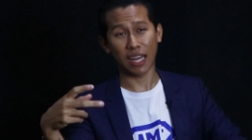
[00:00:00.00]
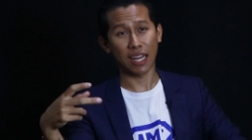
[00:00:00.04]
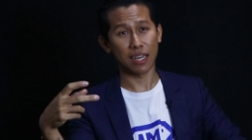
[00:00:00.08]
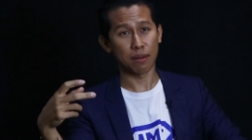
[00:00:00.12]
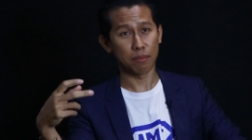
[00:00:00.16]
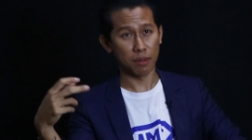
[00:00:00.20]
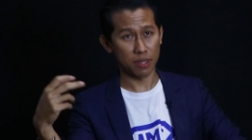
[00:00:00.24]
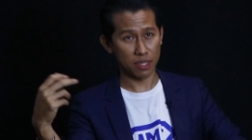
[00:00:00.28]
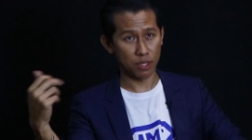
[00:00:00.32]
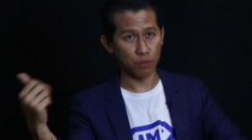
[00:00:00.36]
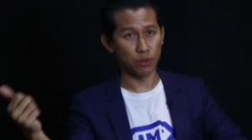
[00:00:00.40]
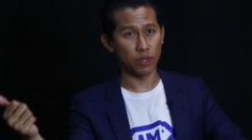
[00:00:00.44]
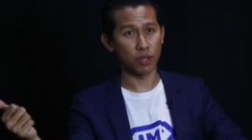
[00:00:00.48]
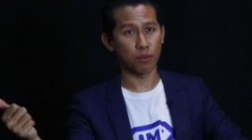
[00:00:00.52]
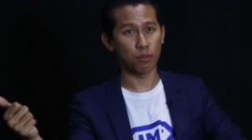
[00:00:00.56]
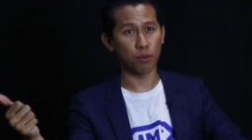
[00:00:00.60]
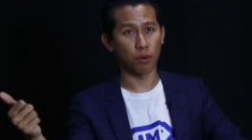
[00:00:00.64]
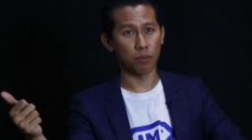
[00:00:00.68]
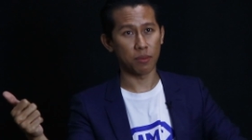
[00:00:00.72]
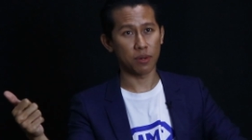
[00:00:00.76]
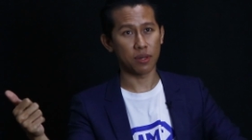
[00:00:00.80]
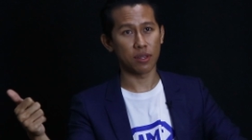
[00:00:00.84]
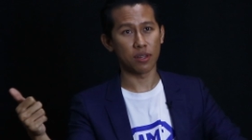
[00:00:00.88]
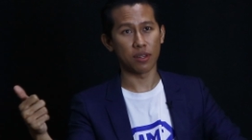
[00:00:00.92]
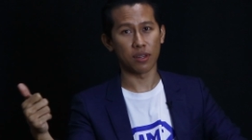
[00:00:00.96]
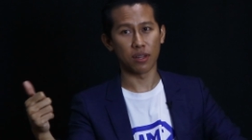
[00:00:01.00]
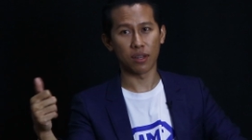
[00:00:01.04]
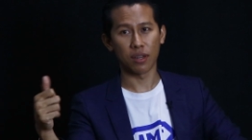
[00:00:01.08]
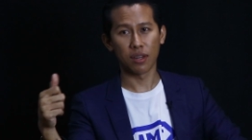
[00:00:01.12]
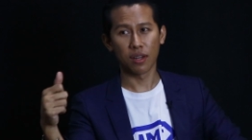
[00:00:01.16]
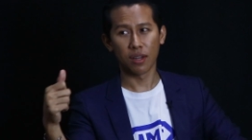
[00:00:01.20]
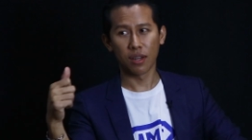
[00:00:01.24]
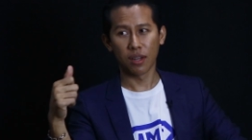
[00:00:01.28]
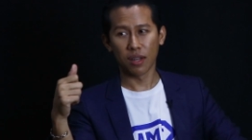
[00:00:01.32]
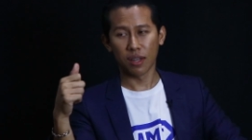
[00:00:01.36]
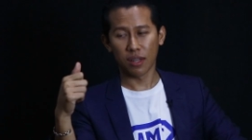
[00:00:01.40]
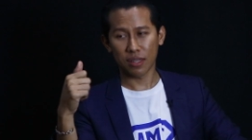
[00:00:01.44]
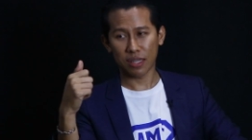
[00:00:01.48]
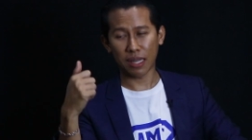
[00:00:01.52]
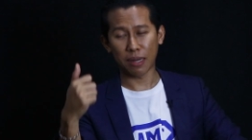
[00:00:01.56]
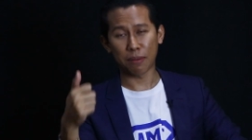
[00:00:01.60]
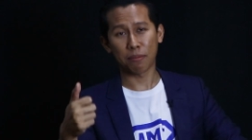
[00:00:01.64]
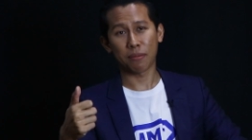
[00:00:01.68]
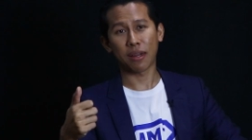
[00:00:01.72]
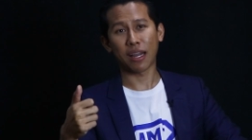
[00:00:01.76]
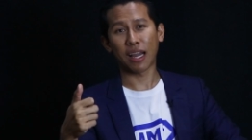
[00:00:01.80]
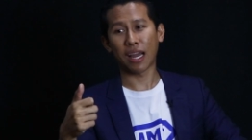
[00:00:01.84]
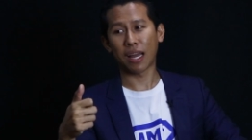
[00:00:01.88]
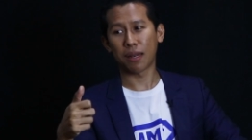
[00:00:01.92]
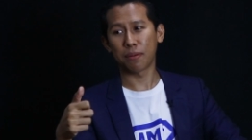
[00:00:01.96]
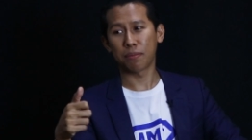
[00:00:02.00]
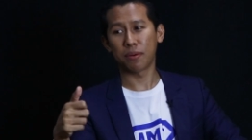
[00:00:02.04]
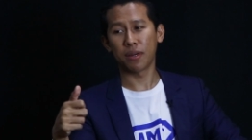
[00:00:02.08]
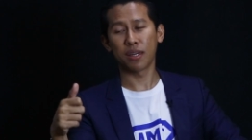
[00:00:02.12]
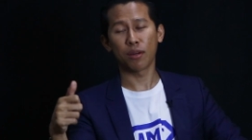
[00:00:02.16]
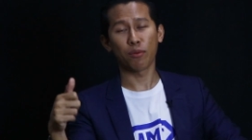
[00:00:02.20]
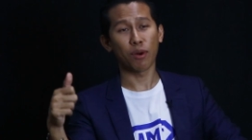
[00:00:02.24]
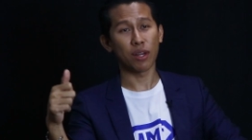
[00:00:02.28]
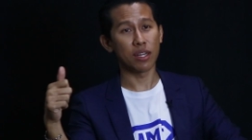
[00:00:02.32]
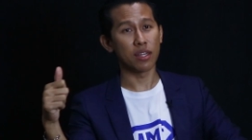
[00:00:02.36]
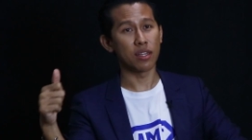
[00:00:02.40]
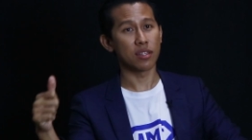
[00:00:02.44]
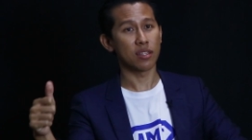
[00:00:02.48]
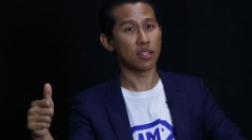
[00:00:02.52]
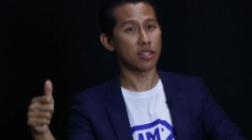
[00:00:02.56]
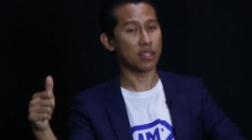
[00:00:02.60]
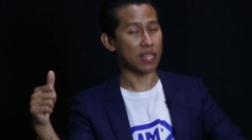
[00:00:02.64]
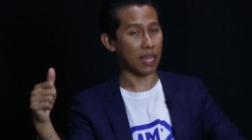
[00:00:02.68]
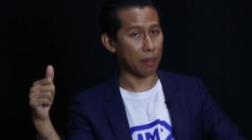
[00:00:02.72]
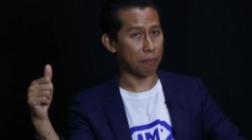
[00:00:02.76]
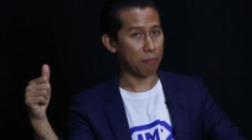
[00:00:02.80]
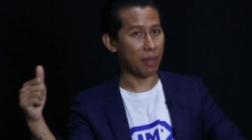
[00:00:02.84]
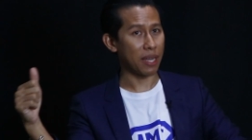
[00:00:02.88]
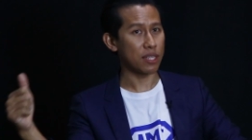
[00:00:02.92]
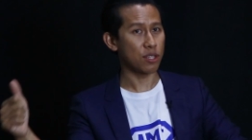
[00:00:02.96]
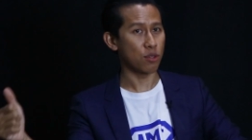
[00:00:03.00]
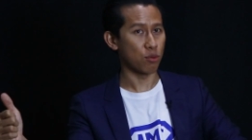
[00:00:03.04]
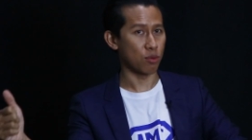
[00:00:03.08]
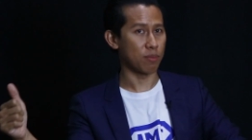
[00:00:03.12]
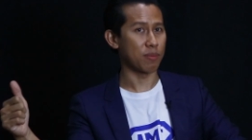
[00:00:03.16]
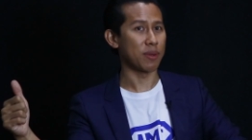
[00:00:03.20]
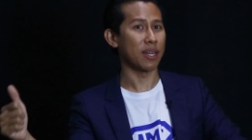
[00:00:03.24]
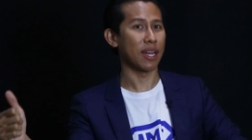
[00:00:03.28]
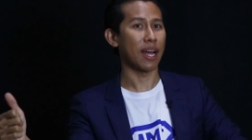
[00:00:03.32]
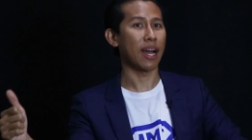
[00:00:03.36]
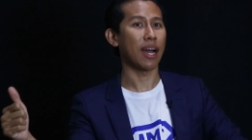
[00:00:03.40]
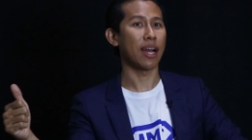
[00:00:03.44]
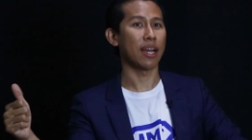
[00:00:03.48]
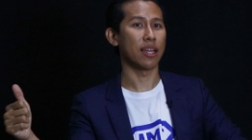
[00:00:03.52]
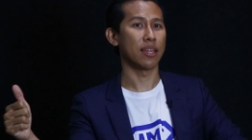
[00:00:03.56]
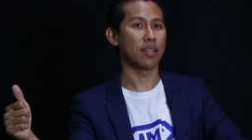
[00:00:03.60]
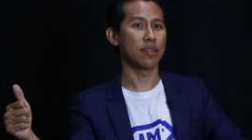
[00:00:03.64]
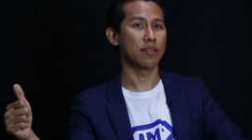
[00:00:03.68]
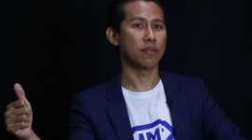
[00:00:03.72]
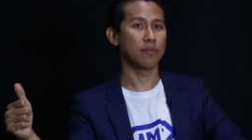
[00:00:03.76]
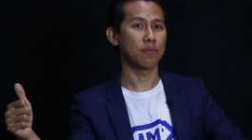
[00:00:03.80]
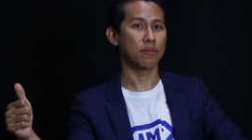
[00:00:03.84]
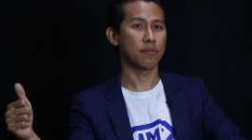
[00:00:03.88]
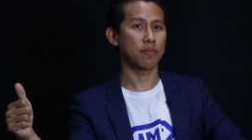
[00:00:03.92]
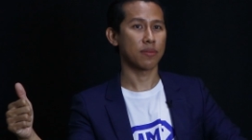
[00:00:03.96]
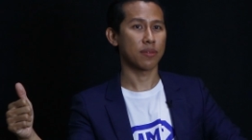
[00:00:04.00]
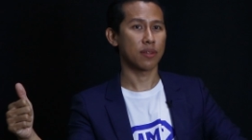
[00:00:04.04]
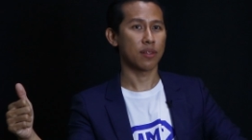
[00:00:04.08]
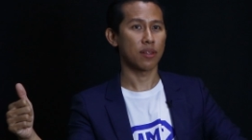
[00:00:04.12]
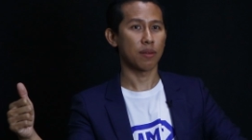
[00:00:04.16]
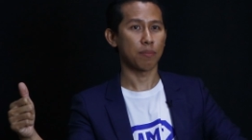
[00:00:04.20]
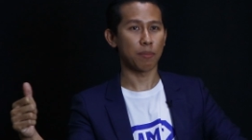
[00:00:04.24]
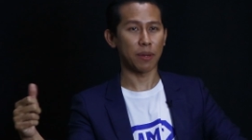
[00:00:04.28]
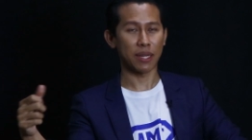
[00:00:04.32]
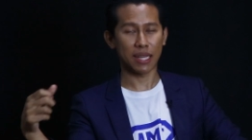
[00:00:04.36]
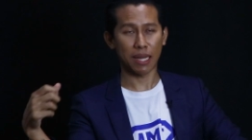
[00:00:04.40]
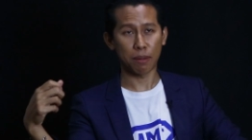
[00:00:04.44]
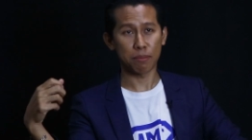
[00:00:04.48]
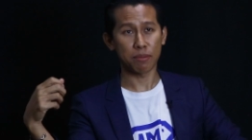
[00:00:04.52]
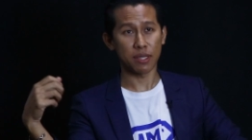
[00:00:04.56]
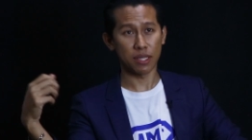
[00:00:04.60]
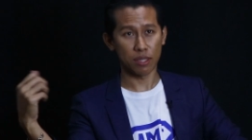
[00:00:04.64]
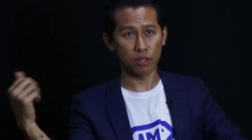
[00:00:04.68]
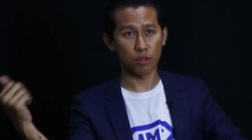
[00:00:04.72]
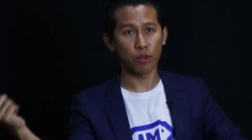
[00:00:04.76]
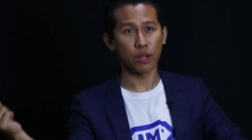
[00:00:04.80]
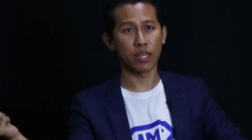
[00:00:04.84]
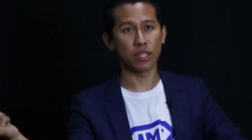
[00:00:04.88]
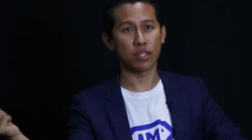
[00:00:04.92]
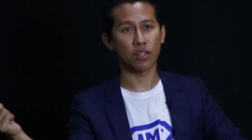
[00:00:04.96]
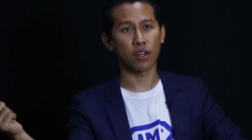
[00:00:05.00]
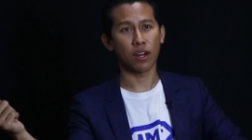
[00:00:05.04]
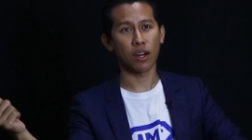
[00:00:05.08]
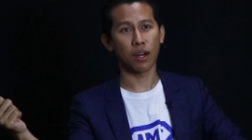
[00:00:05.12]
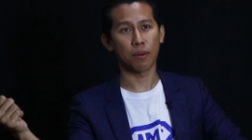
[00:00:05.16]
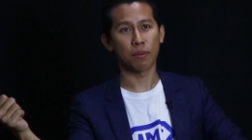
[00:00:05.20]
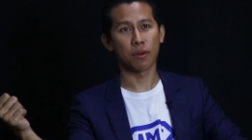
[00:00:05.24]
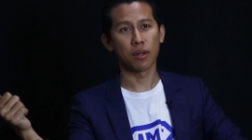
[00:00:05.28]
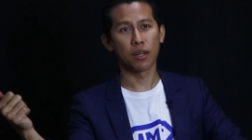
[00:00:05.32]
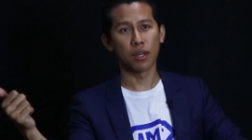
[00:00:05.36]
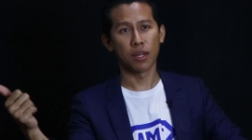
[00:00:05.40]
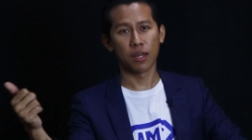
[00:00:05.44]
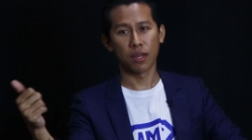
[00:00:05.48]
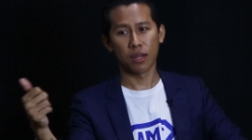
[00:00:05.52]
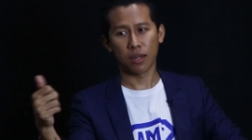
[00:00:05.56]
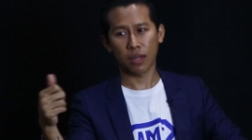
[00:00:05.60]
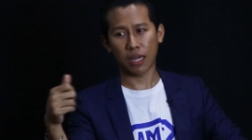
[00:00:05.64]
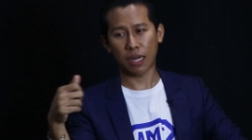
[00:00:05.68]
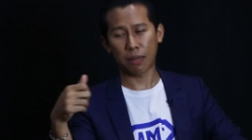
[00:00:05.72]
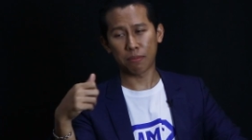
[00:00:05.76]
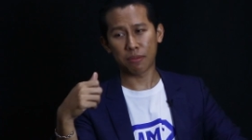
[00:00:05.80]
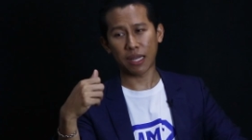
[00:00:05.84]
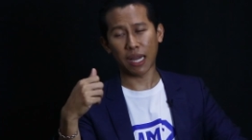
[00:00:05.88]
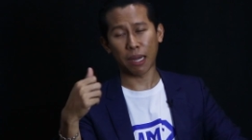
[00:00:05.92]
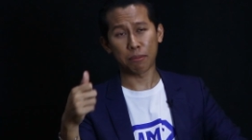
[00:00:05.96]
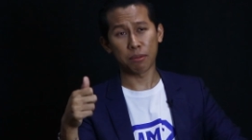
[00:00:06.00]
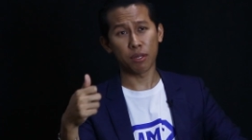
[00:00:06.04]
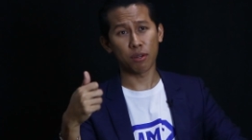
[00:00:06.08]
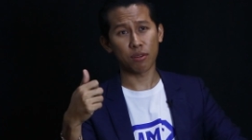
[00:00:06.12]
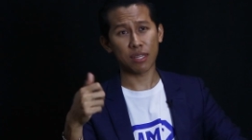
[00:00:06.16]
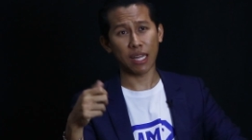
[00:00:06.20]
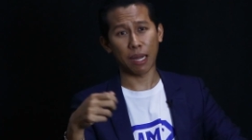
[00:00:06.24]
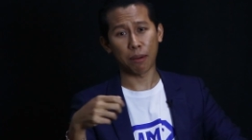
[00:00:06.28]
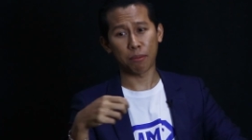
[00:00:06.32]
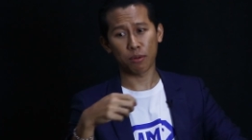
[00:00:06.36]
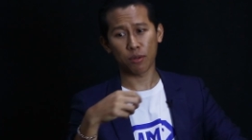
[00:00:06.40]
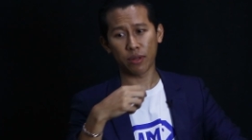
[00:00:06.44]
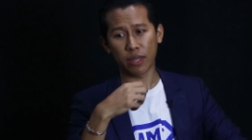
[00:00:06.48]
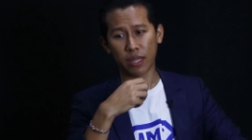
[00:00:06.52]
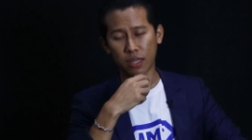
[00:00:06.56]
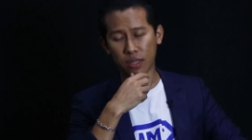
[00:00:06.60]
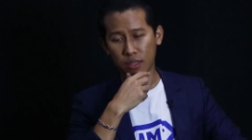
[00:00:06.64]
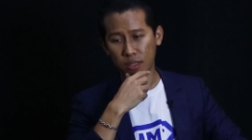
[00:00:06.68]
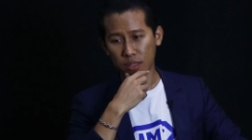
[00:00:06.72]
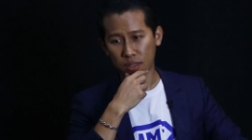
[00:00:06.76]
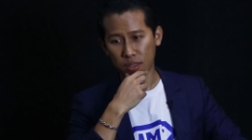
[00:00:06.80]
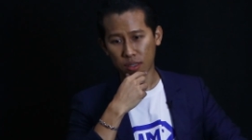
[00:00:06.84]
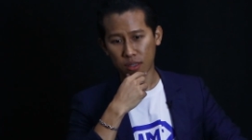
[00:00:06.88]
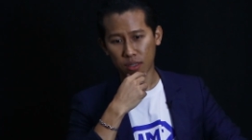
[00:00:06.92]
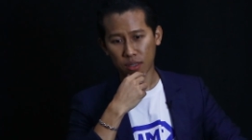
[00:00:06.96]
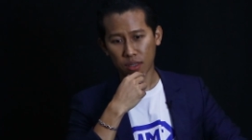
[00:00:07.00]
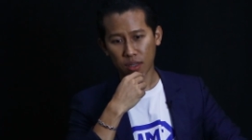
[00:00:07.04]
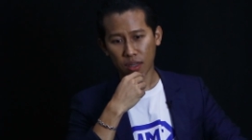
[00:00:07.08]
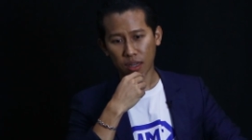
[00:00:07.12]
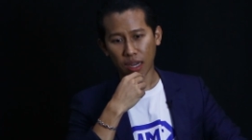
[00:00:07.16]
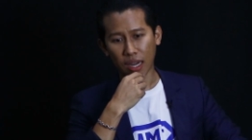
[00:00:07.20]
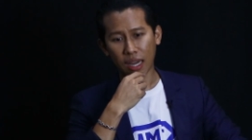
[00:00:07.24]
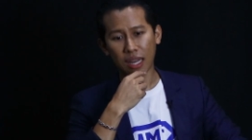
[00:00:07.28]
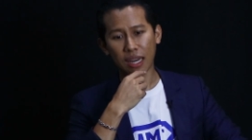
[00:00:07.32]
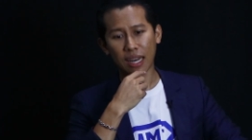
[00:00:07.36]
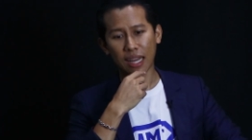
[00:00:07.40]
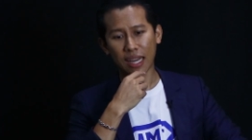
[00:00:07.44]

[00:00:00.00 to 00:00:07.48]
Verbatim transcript: การดำเนินชีวิตของผมก็คือทำงานเพื่อวันหนึ่งจะสามารถหยุดมันได้ ไปทำสิ่งที่ตัวเองชอบ คำถามที่ต้องถามกับตัวเองคืออะ